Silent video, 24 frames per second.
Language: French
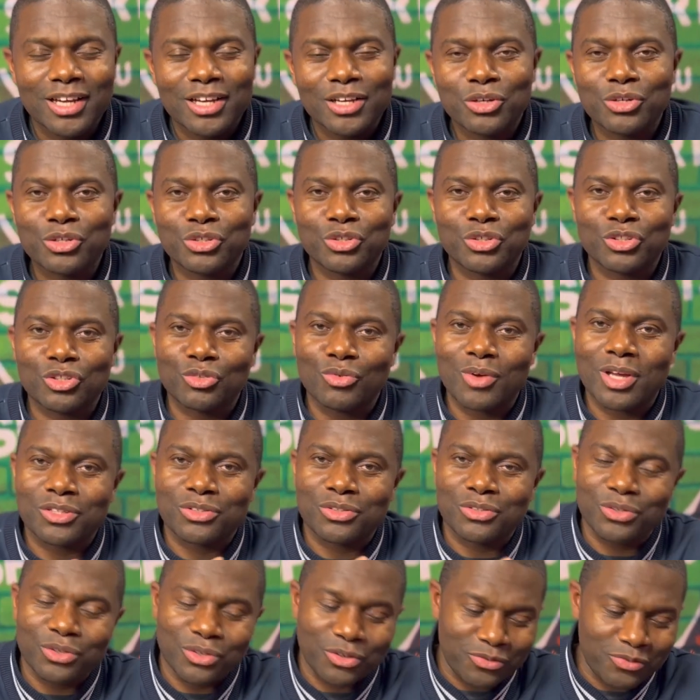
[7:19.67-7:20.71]
que ce soit
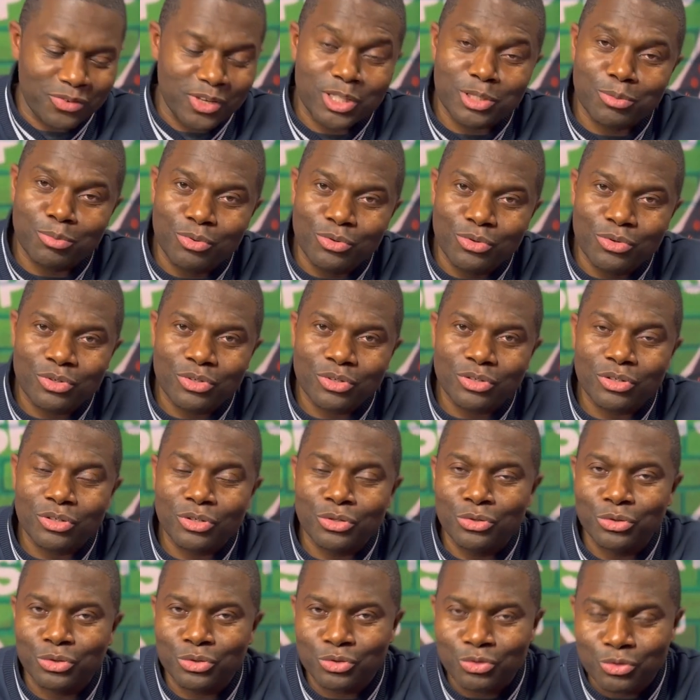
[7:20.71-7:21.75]
sur Facebook,
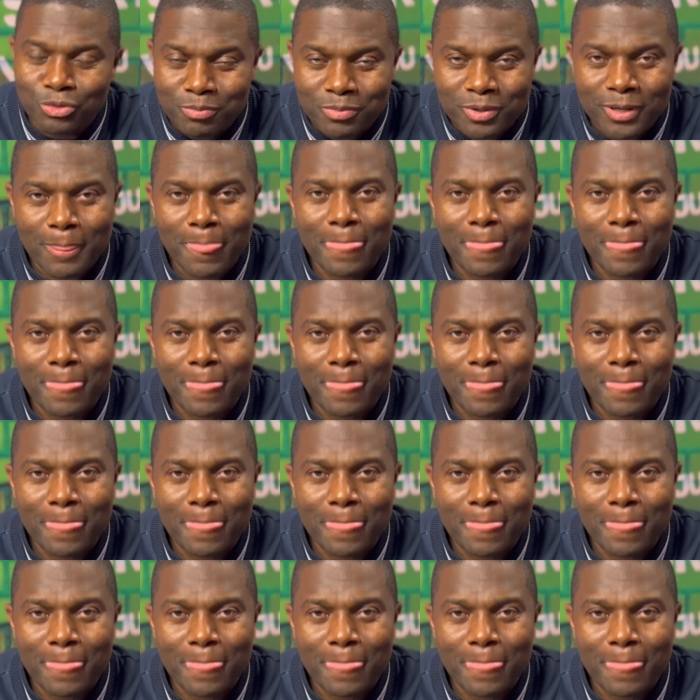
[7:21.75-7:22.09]
YouTube,